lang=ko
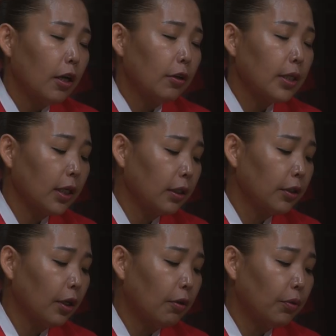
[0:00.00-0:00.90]
여자
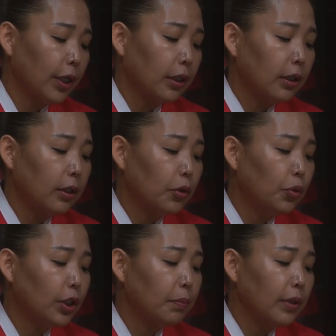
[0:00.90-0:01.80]
같은 경우에는
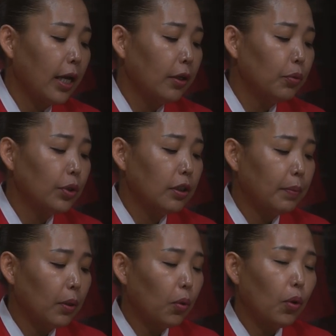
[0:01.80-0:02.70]
64,
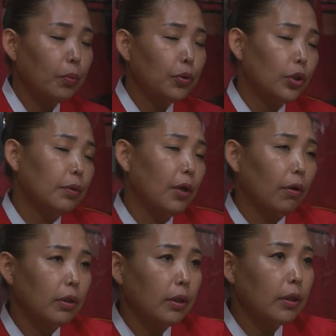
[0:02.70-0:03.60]
67,
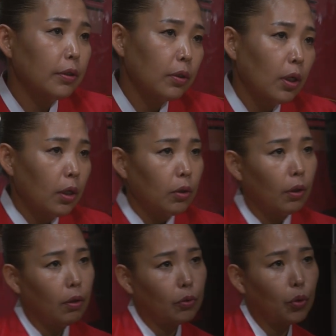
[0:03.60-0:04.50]
68은
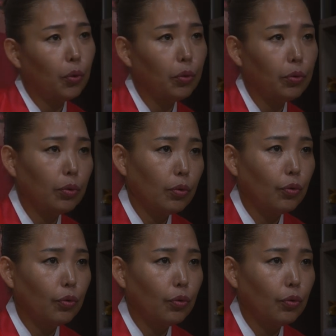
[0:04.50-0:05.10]
어, 좋은